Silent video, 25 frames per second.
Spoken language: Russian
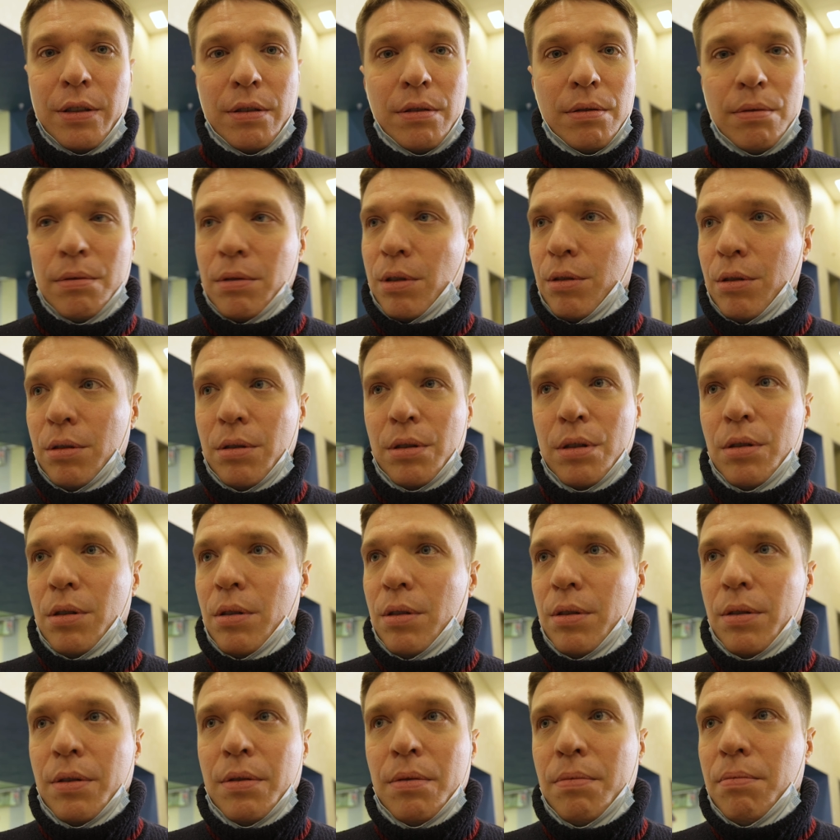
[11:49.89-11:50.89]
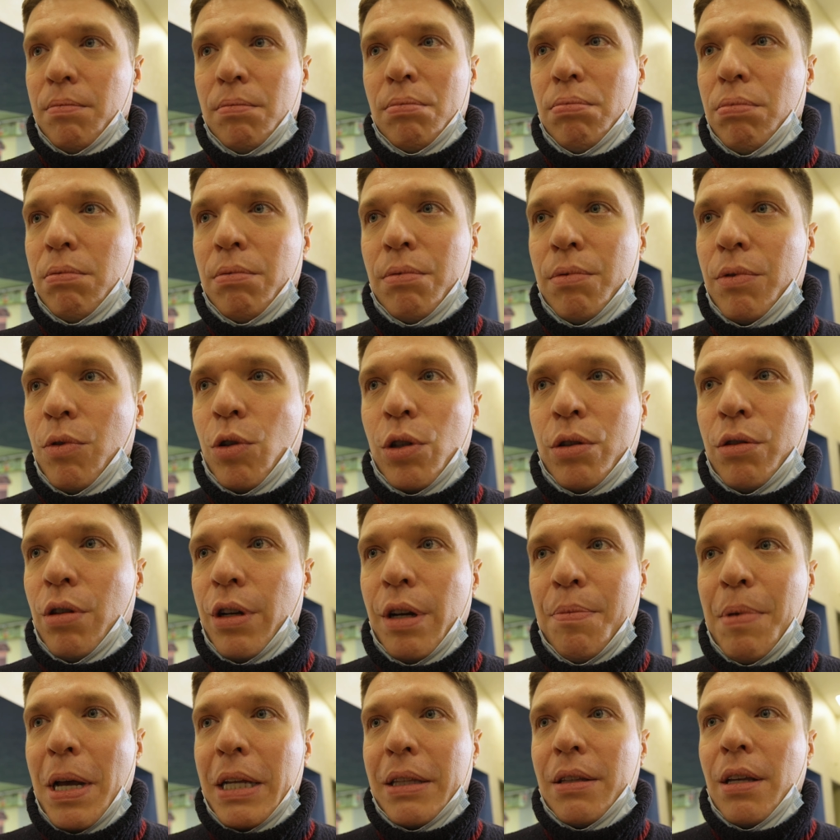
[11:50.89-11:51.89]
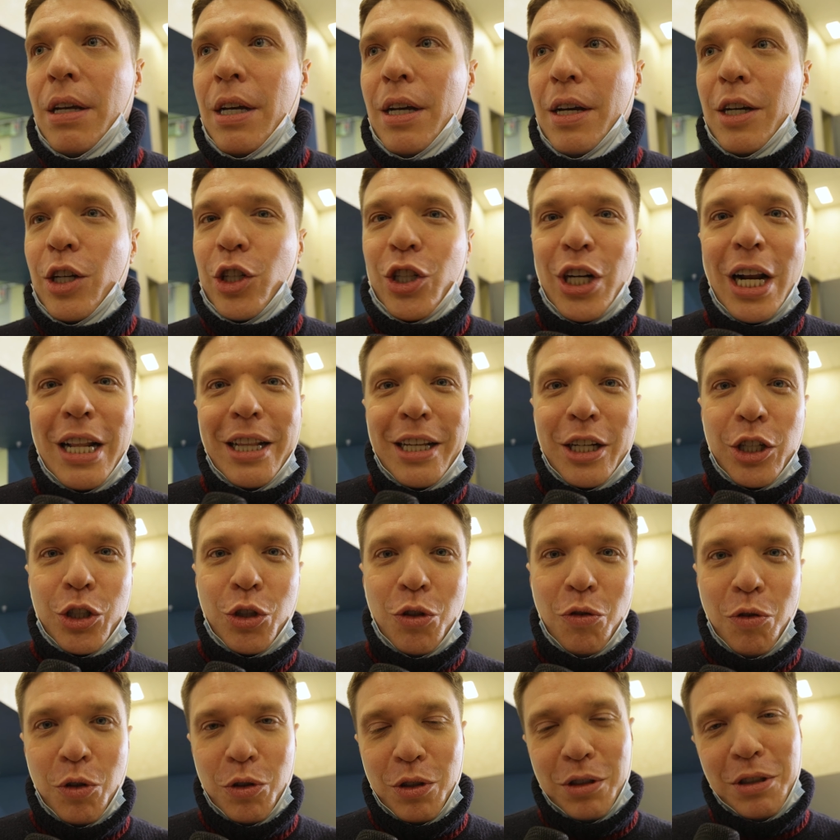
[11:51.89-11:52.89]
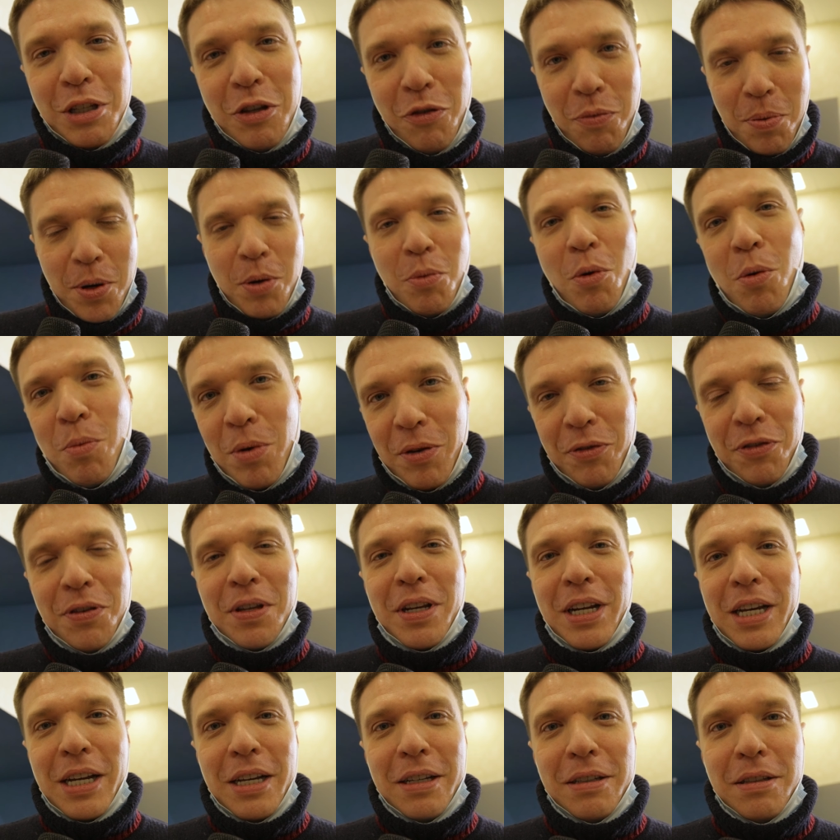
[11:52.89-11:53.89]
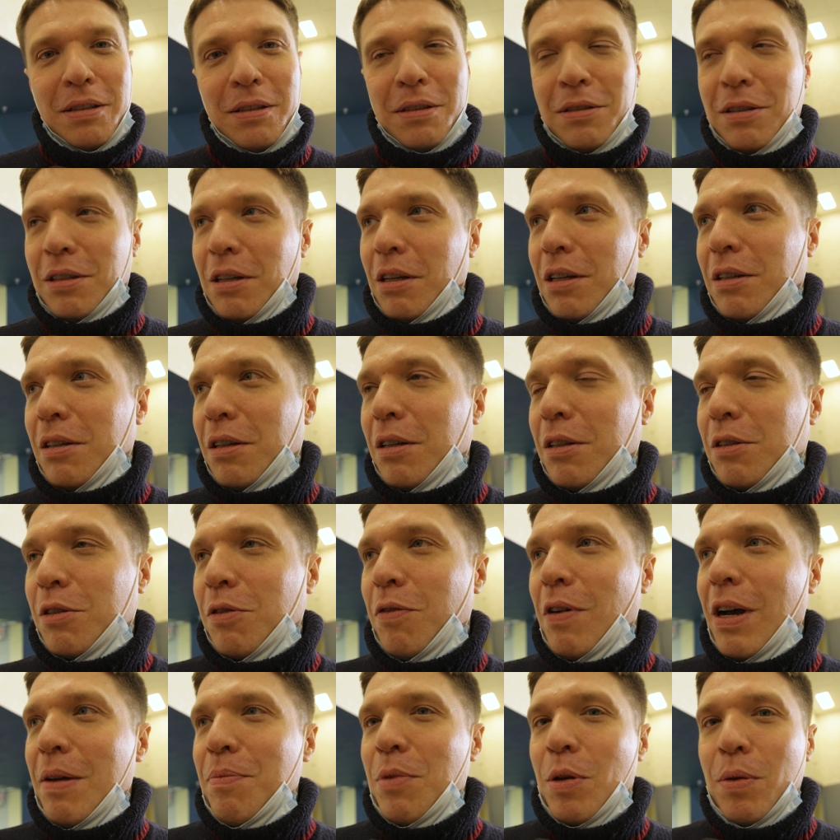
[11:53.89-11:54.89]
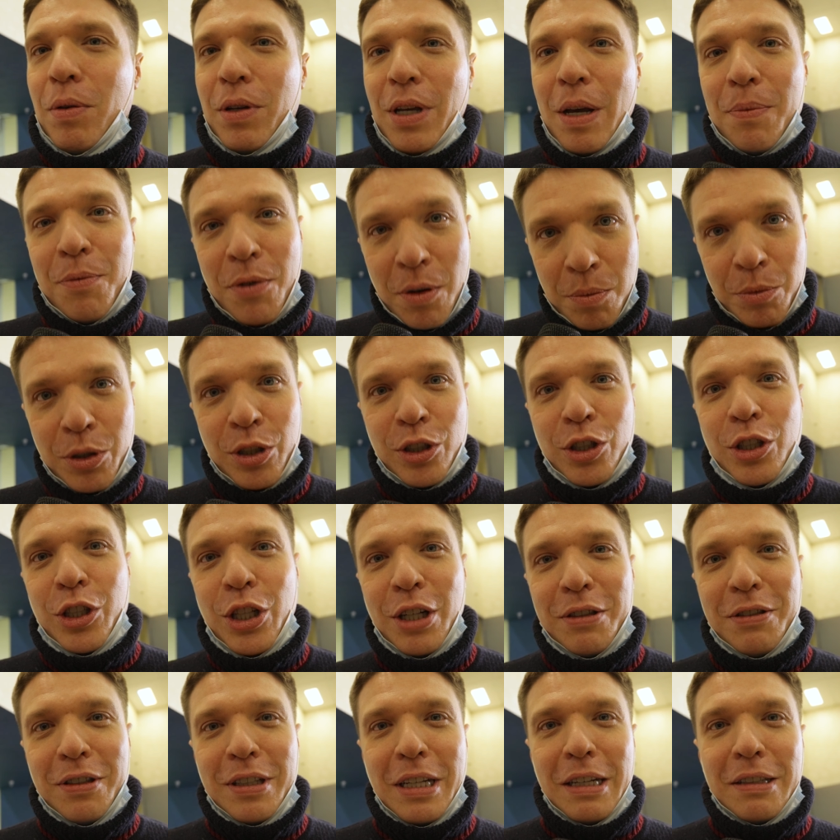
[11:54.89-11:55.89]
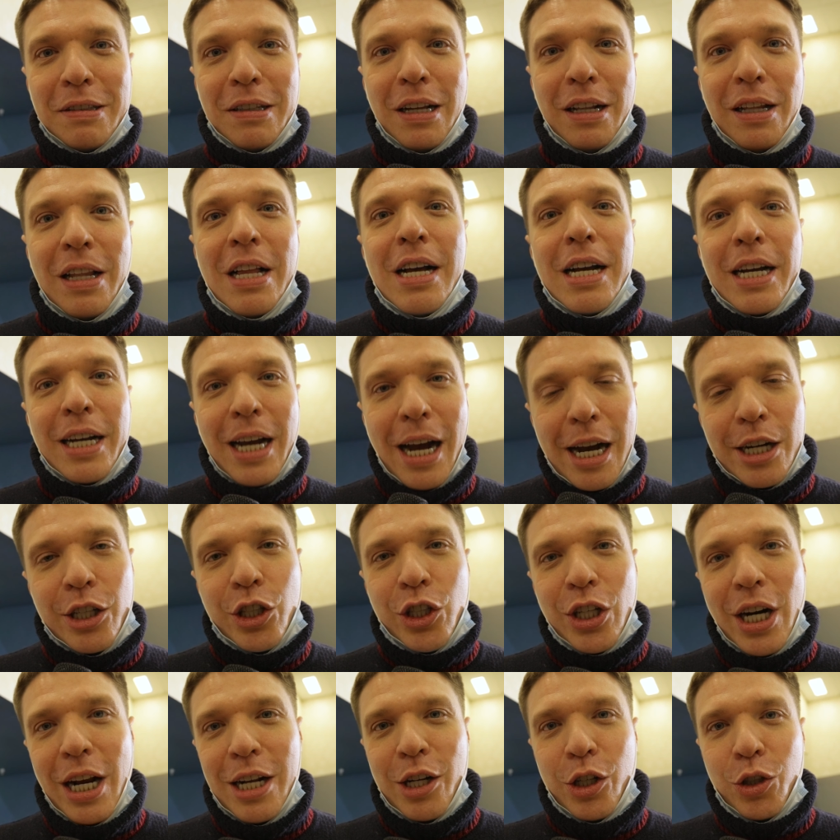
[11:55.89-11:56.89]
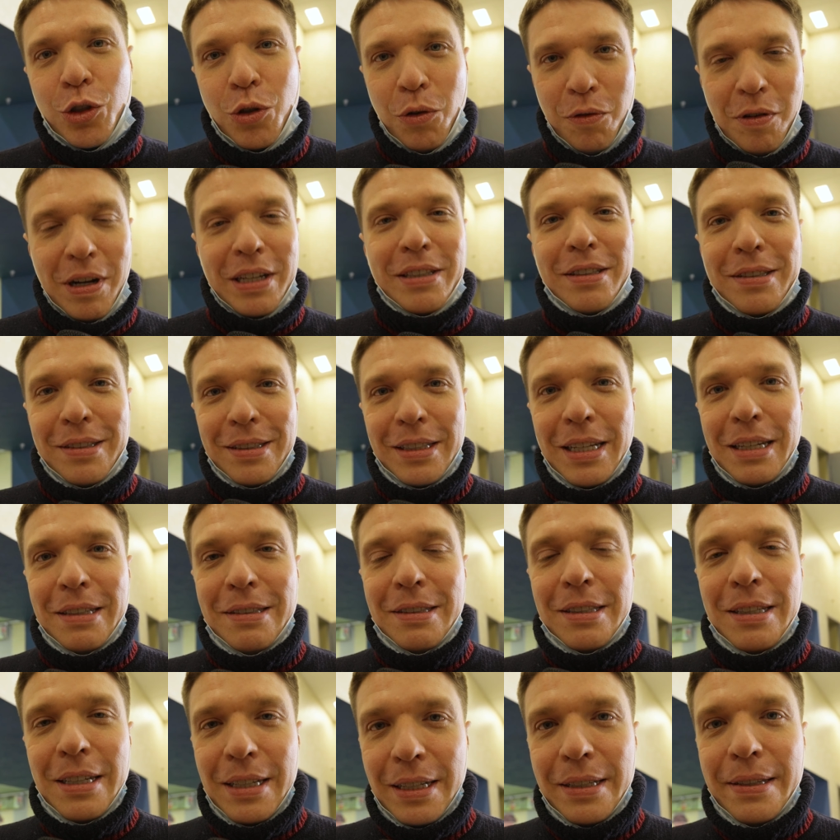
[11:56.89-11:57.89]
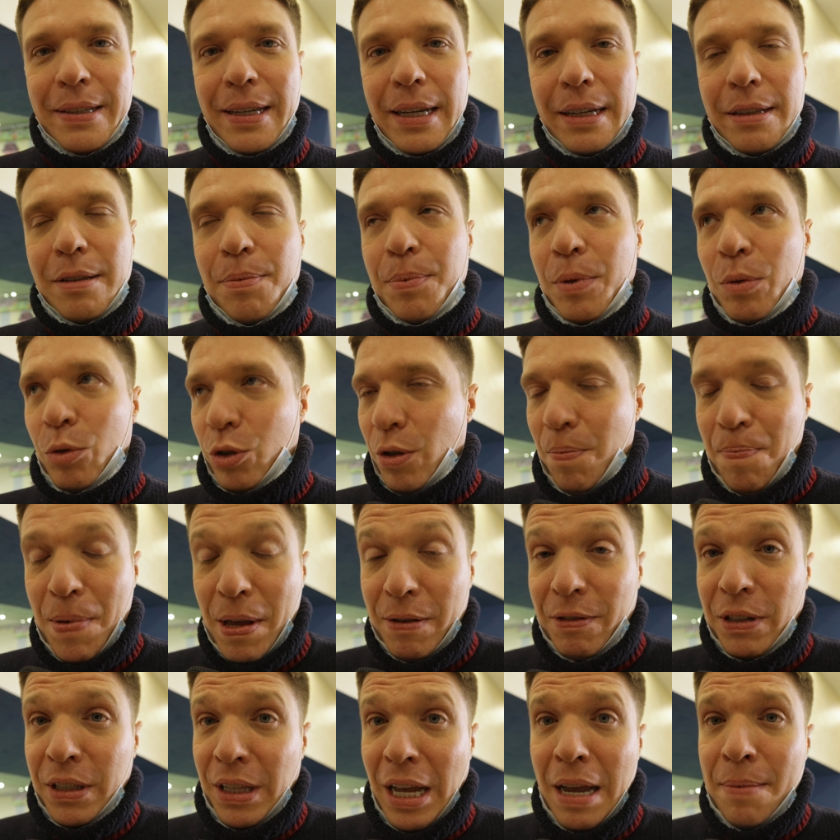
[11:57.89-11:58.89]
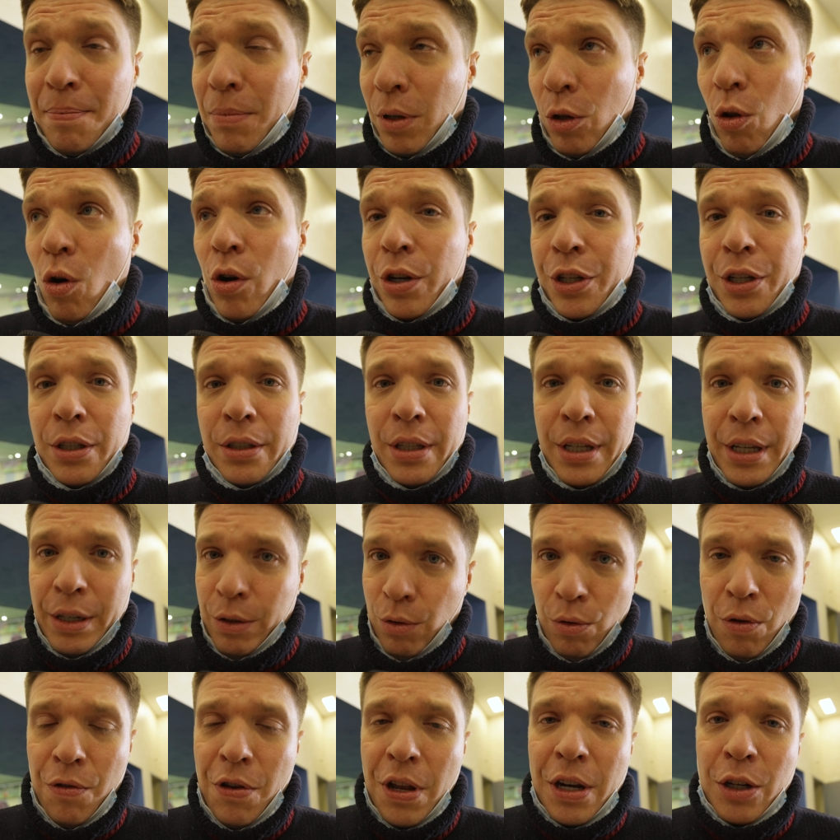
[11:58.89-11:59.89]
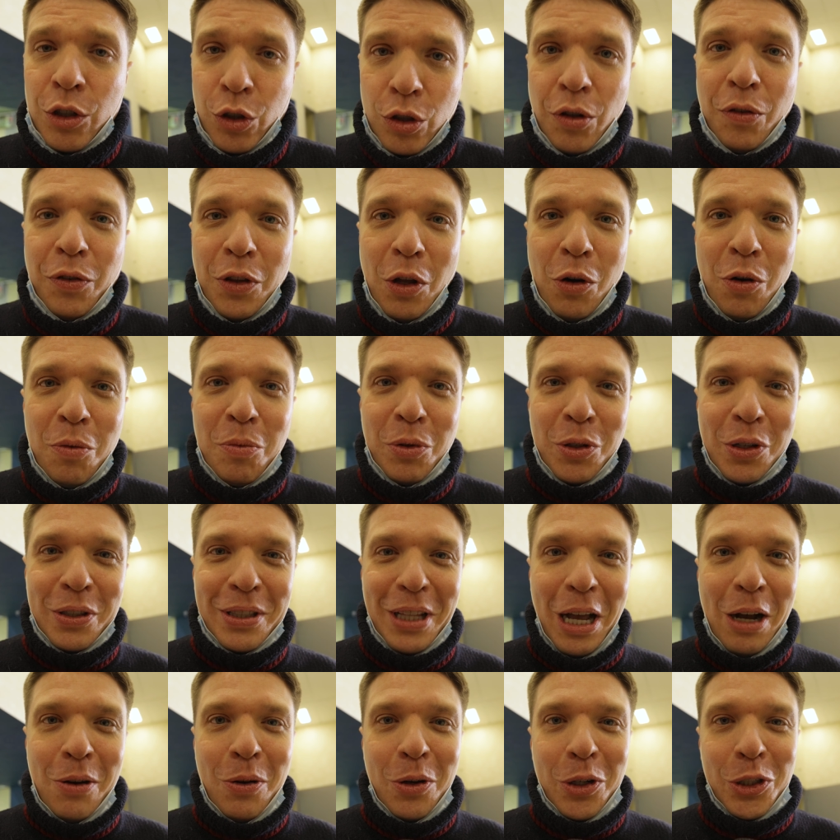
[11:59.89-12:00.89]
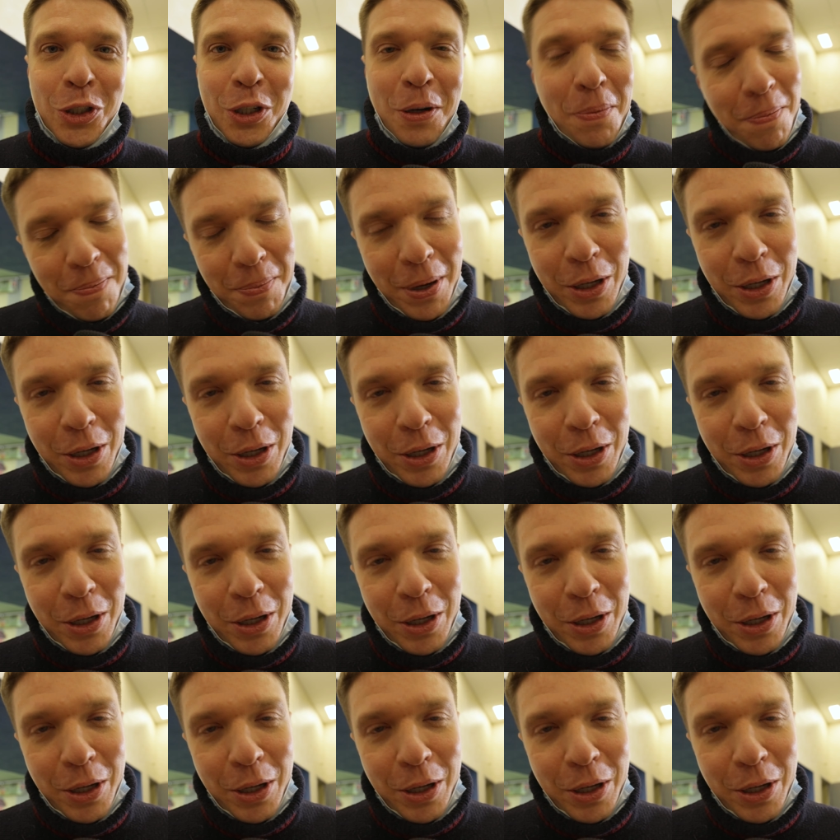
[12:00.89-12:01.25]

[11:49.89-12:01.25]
Э, вот, ребят, жалко, что вот не в прямом эфире э, с, э, с вами. Я бы вам сейчас сказал, как жаль, что вас здесь нет. Потому что первый тайм был огненный. Уверен, что второй будет такой же.